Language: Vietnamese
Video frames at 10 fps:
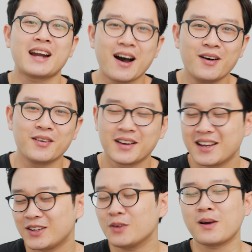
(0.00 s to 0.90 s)
đâu
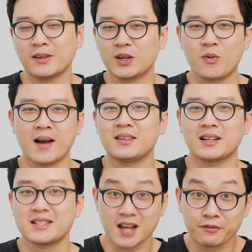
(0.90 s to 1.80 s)
lúc đó thì quả thực
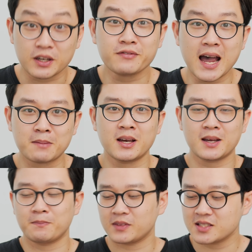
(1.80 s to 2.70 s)
là rất là phí phạm đấy
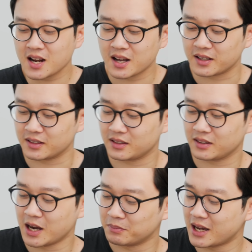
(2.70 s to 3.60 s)
rất là
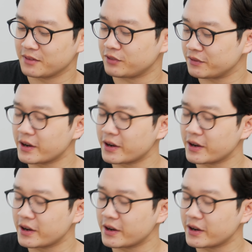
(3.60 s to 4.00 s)
nhầm lẫn phí